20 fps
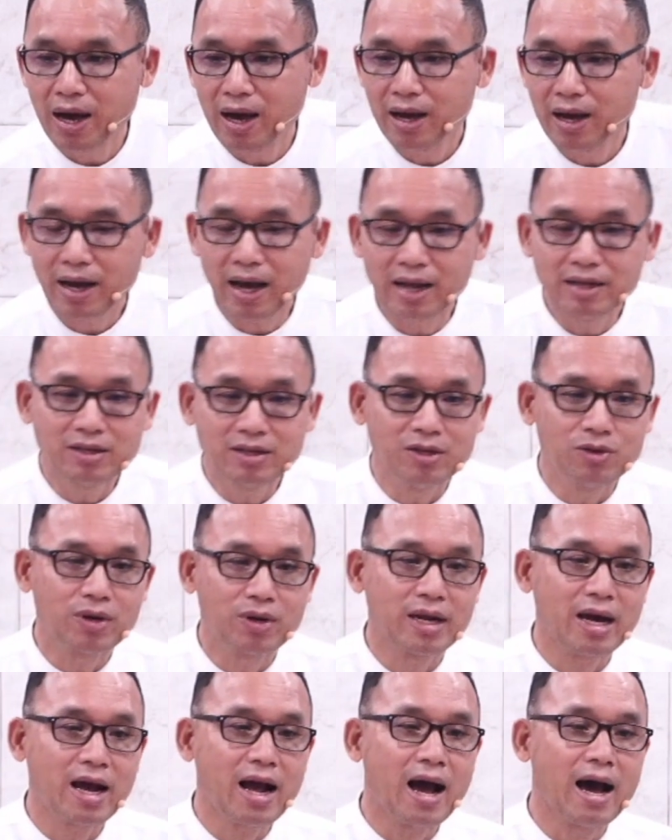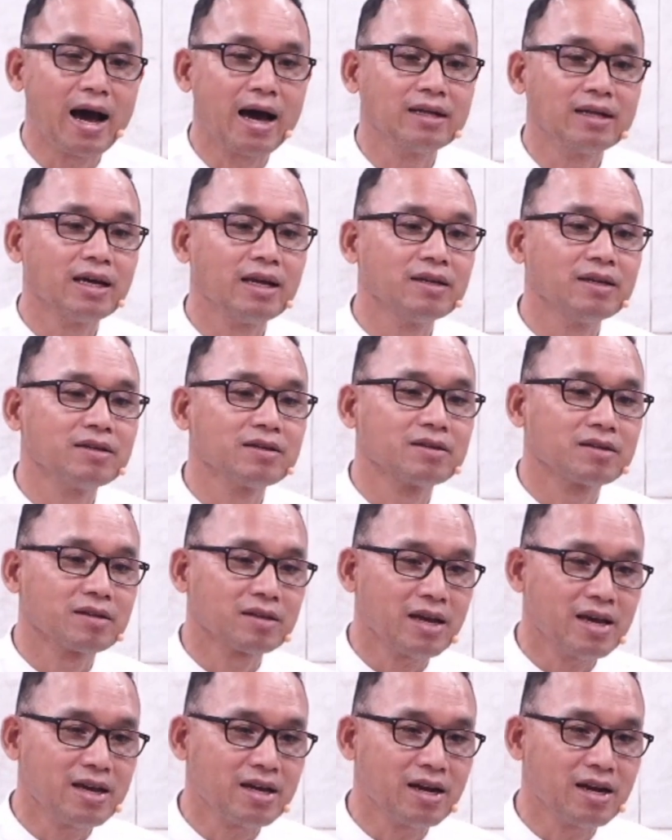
การถืออดอาหารนั้นให้เรา